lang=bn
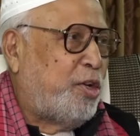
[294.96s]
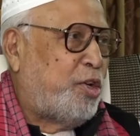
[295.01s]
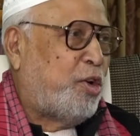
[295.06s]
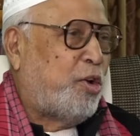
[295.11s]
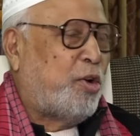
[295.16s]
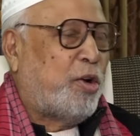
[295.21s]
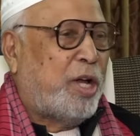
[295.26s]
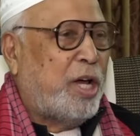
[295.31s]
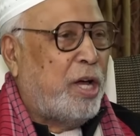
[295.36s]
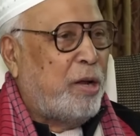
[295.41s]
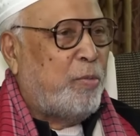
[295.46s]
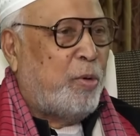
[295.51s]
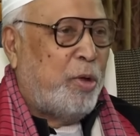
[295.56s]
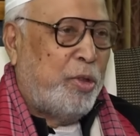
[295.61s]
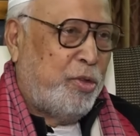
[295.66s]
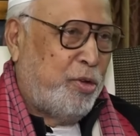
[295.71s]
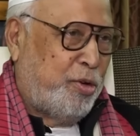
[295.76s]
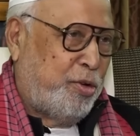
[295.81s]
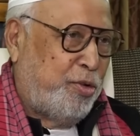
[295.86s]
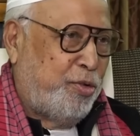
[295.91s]
সরকার
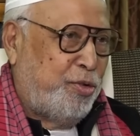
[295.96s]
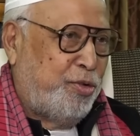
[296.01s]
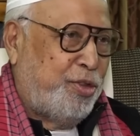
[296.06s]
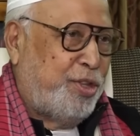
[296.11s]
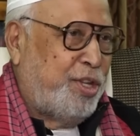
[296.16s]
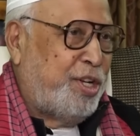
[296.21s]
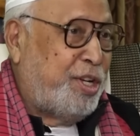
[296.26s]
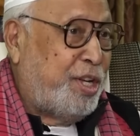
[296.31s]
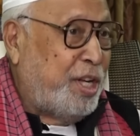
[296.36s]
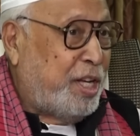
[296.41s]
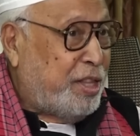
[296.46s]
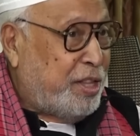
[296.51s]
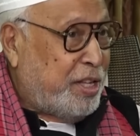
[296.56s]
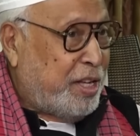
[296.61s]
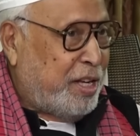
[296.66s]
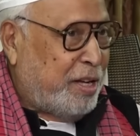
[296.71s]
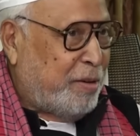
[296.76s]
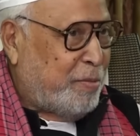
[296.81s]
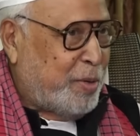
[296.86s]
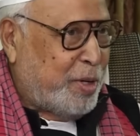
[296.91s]
বন্ধ করে যদি টিকতে
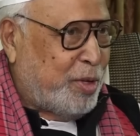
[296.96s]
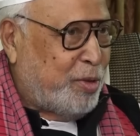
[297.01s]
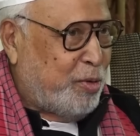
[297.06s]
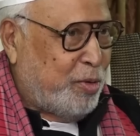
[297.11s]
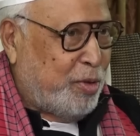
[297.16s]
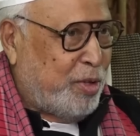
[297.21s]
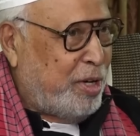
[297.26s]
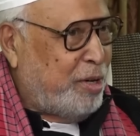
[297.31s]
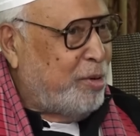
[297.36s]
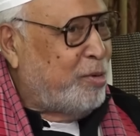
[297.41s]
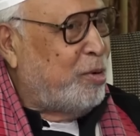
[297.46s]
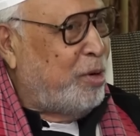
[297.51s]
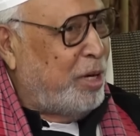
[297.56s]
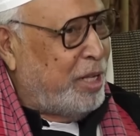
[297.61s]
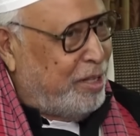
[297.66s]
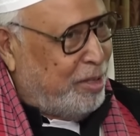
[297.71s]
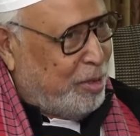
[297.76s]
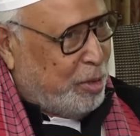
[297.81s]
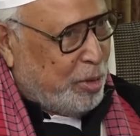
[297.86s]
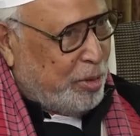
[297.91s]
না পারতো তাহলে খুলে
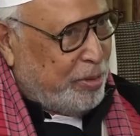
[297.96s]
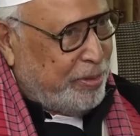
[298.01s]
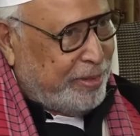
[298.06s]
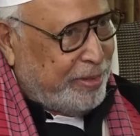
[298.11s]
দিত